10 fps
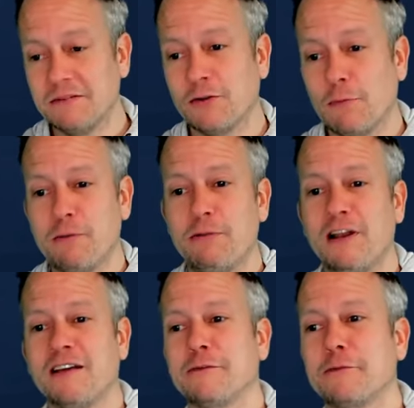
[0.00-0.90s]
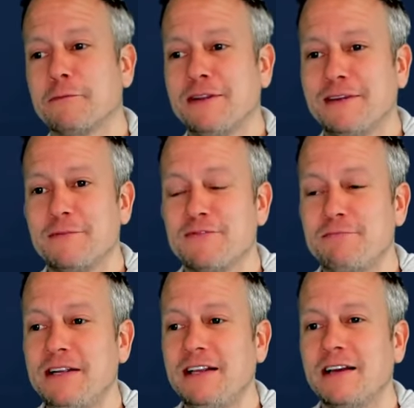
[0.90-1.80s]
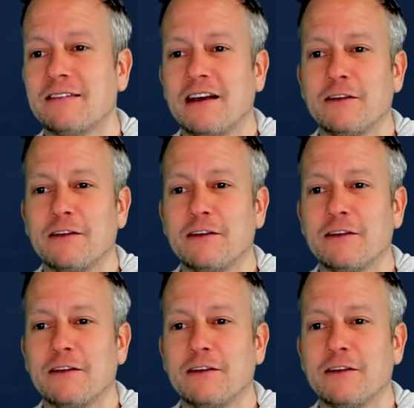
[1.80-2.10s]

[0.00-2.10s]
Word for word: Doppelbelastung mit dem Spiel jetzt,